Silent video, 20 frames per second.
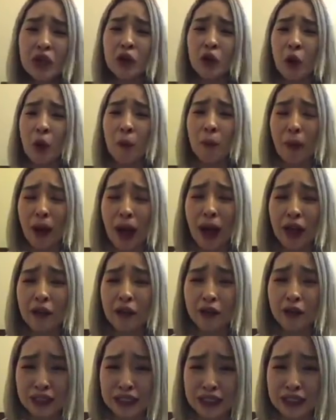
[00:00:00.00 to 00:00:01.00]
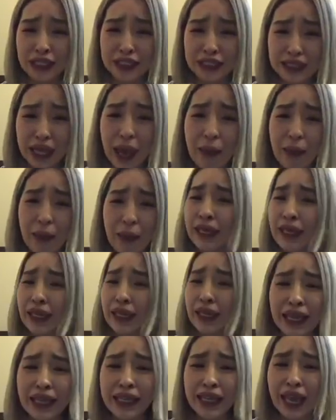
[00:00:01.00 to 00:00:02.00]
Kung paano niya sinasabing
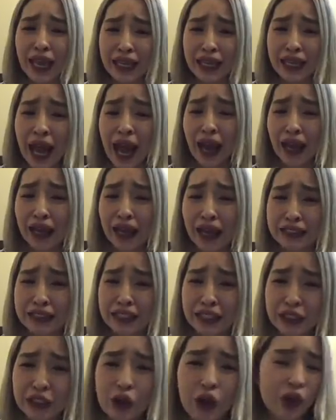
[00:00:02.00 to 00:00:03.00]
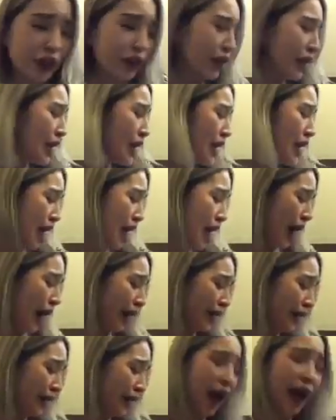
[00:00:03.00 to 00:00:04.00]
hindi niya inakit si John.
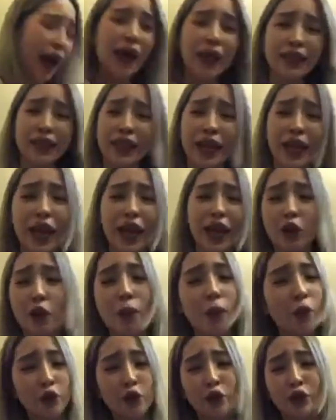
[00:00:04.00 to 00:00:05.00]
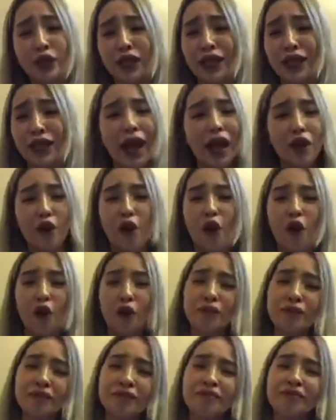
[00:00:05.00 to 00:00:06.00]
Akin na, ang tagal ko po itong tinago.
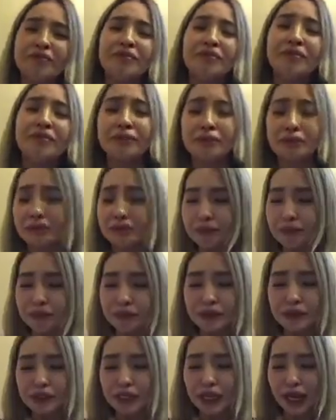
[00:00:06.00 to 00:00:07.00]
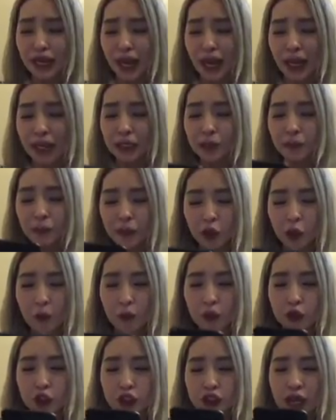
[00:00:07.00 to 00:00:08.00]
Kahit
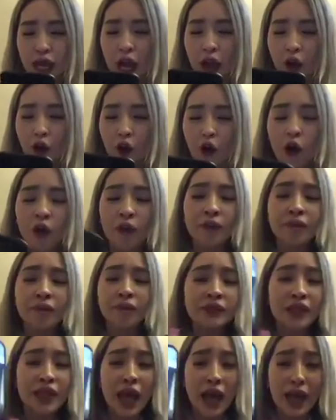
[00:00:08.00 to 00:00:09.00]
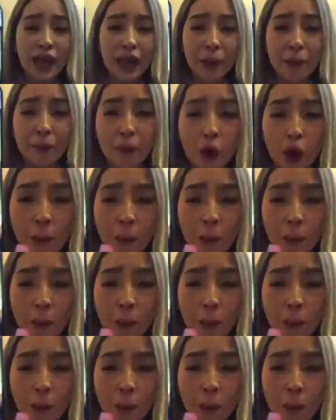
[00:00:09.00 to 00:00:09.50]
pinupush niya ako, ayan po